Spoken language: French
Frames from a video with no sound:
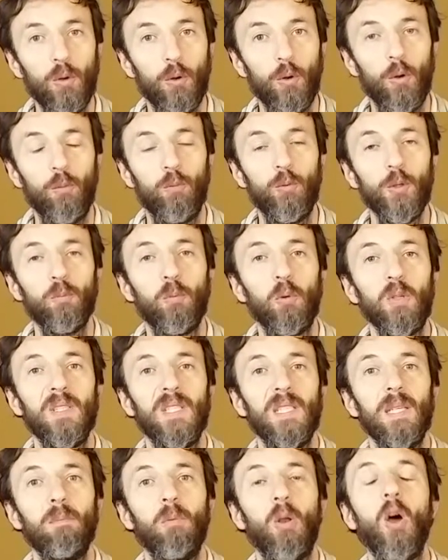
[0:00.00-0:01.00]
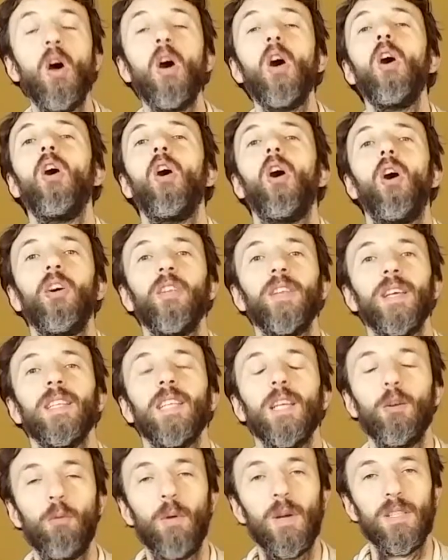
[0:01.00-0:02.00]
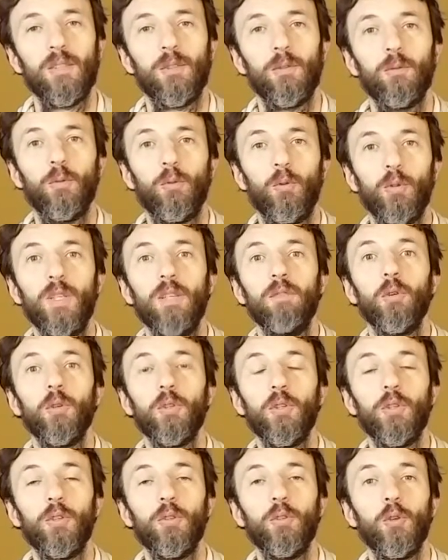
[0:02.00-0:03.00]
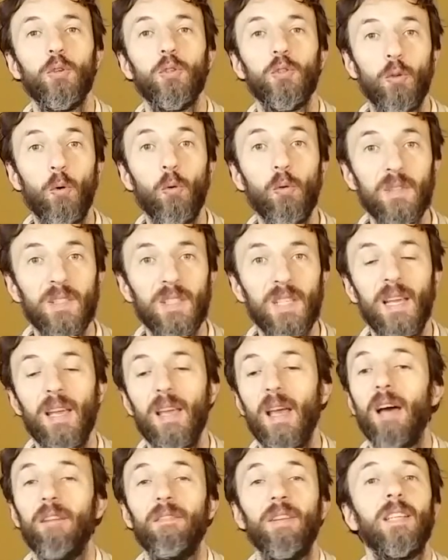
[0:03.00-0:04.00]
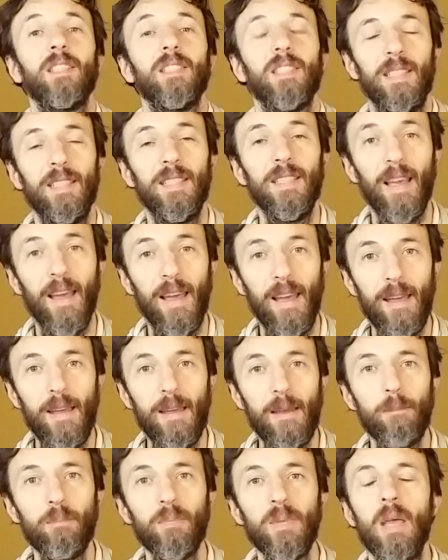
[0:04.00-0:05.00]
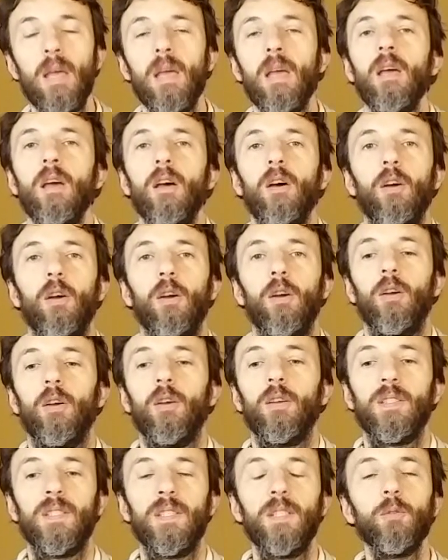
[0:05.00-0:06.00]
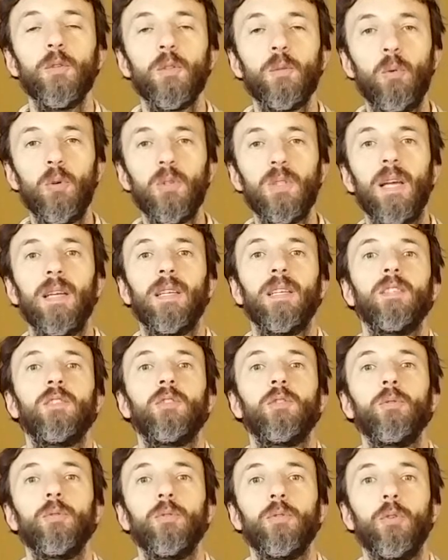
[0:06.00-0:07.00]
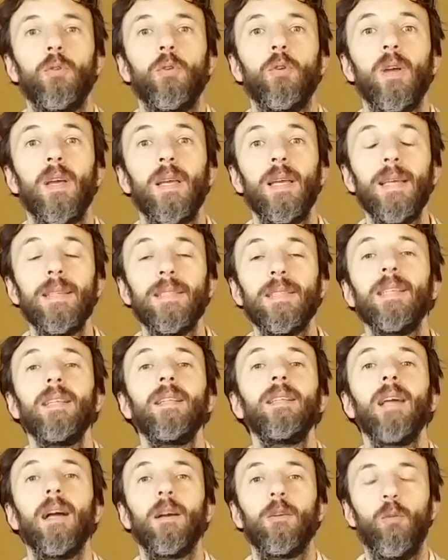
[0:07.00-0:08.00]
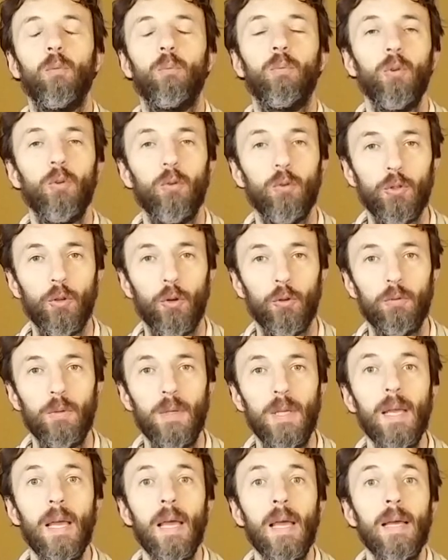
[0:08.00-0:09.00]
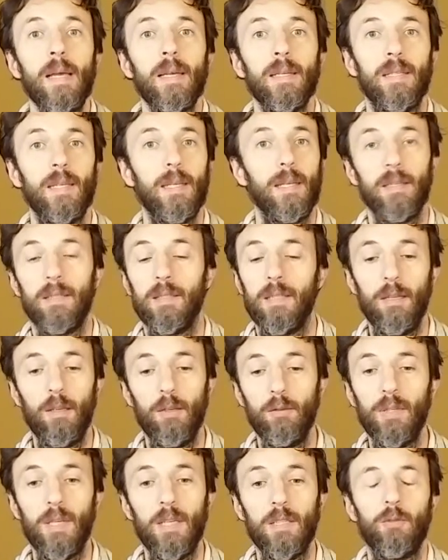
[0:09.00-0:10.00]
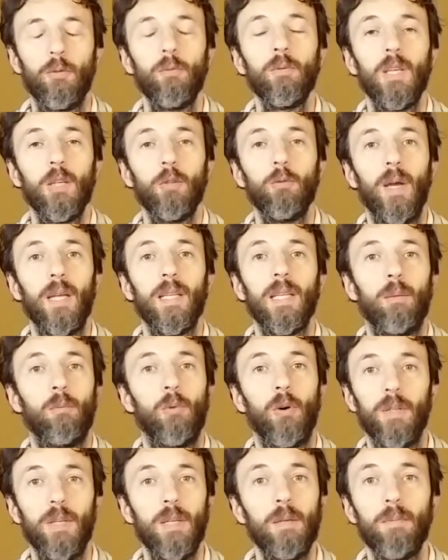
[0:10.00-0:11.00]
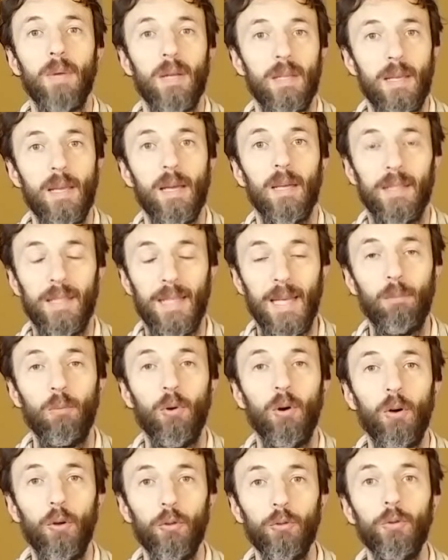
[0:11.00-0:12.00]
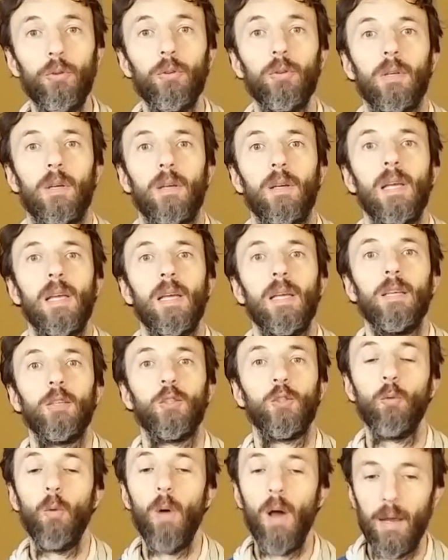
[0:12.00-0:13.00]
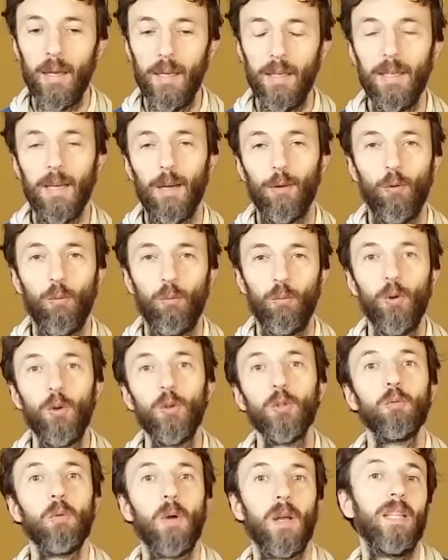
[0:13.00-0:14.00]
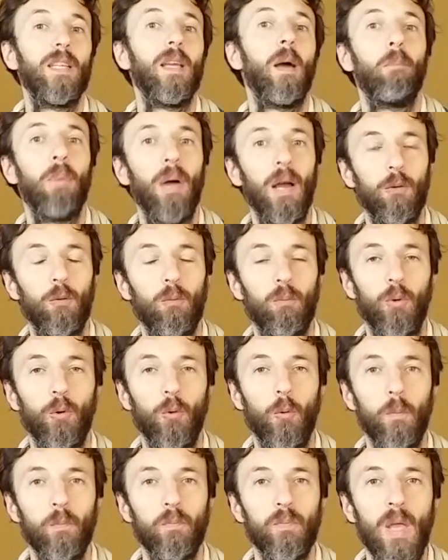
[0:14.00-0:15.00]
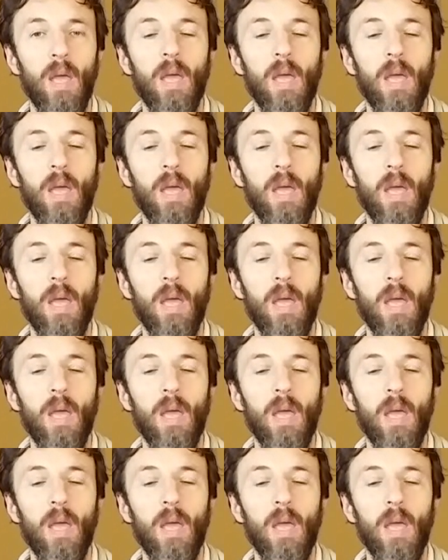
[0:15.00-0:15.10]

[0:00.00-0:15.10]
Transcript: le, plus possible en adéquation au niveau de, ce qu'on sait avec ce qui est. Euh, si on se pose la question de est-ce qu'il y a complot aujourd'hui, c'est une question qui doit être abordée de manière d'abord neutre. Soit il y a complot, soit il n'y a pas complot.